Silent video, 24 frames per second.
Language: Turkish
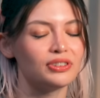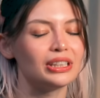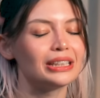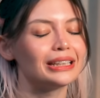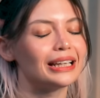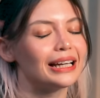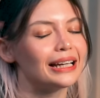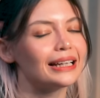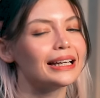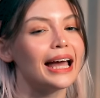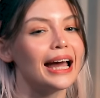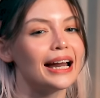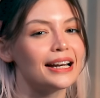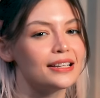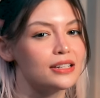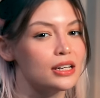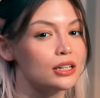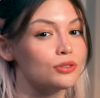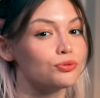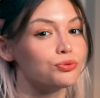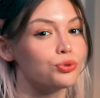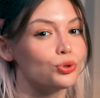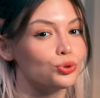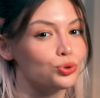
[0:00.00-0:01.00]
Yine
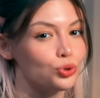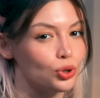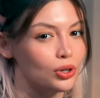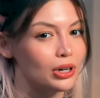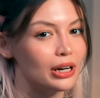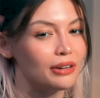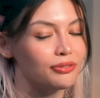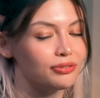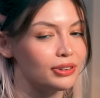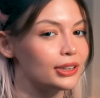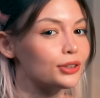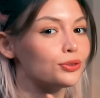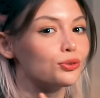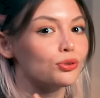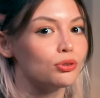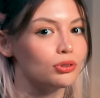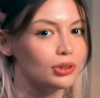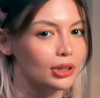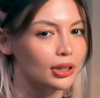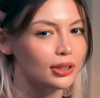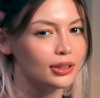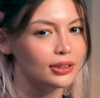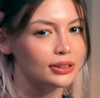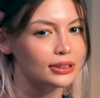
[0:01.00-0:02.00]
gerçek fotoğrafların
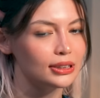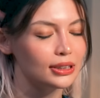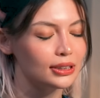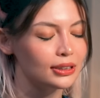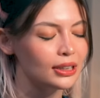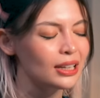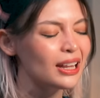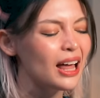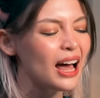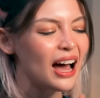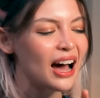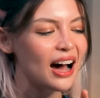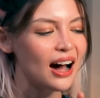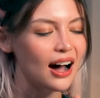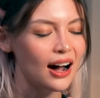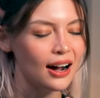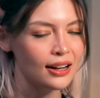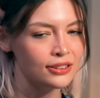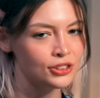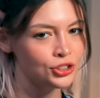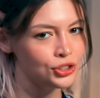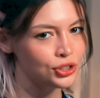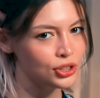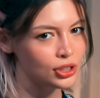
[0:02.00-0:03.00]
kullanıldığının
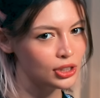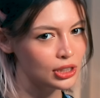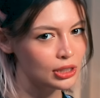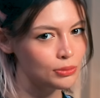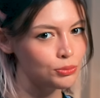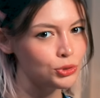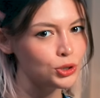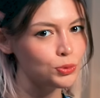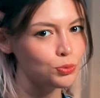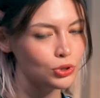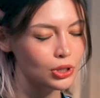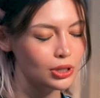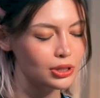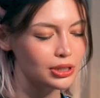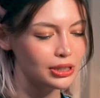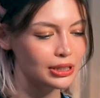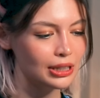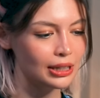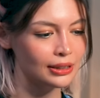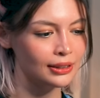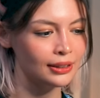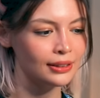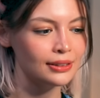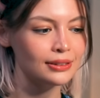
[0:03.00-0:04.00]
altı çizilmiş. Bir de
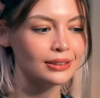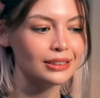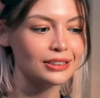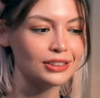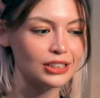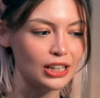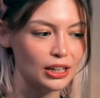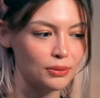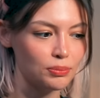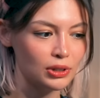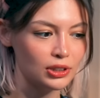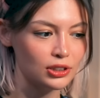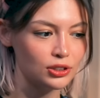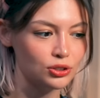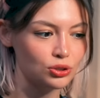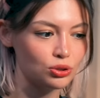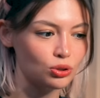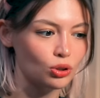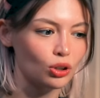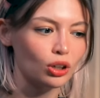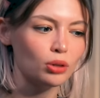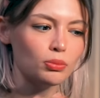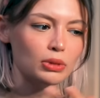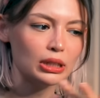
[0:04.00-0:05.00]
dikkatinizi çekmek
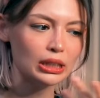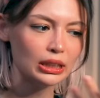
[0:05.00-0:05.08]
istiyorum.